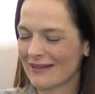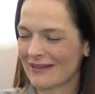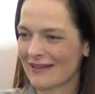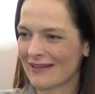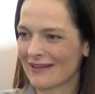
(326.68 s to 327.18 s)

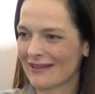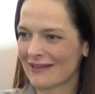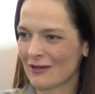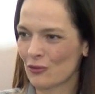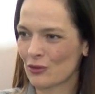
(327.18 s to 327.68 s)

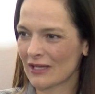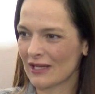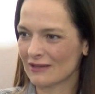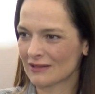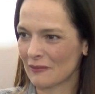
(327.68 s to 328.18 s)
las
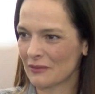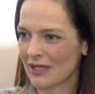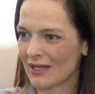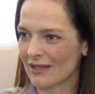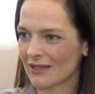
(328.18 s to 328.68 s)
urnas
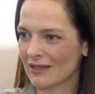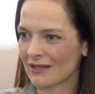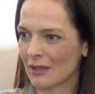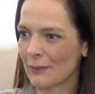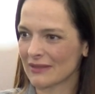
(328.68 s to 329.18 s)
también hay que
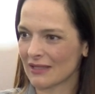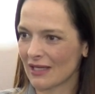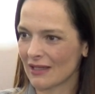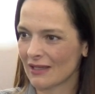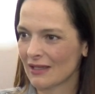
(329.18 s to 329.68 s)
respetar